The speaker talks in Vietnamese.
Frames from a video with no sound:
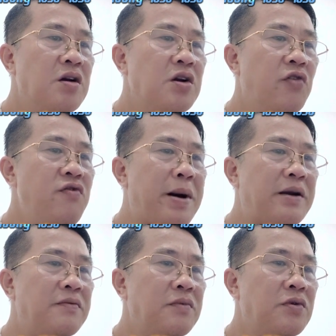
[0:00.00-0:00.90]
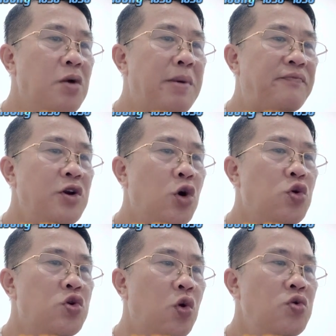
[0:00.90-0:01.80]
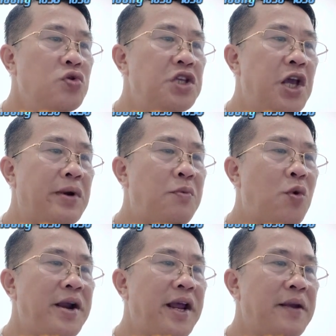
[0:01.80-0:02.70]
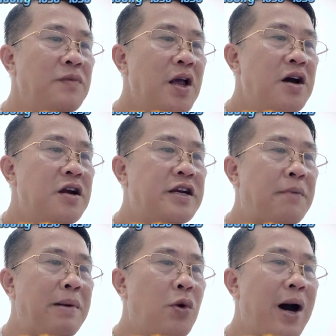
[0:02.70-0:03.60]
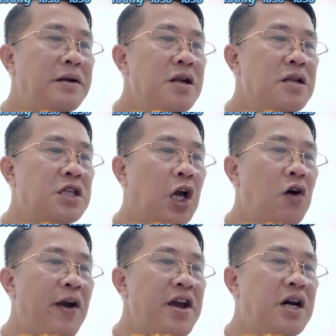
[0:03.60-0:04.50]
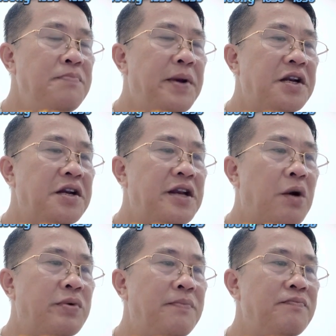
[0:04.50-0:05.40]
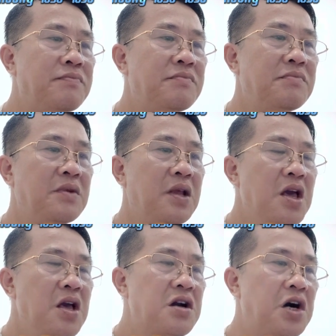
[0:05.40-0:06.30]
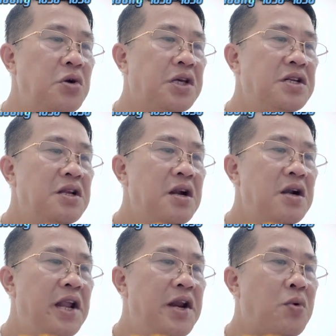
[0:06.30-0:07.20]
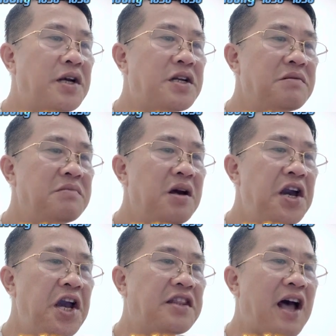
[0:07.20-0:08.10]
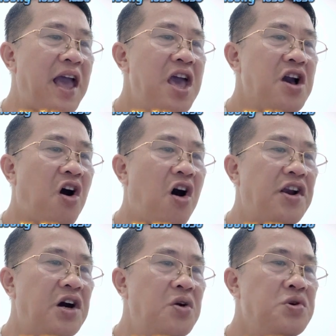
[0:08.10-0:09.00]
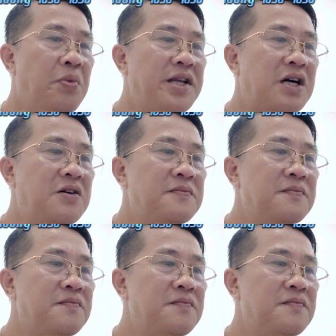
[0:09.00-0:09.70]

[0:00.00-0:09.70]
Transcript: Đối với mặt đối mặt với lỗi thủ cũ nhiều năm qua này, trong mắt của hắn chỉ có vẻ kinh miệt nồng đậm cấu tinh, liên hoàn trận hiện tại còn hữu dụng hay sao?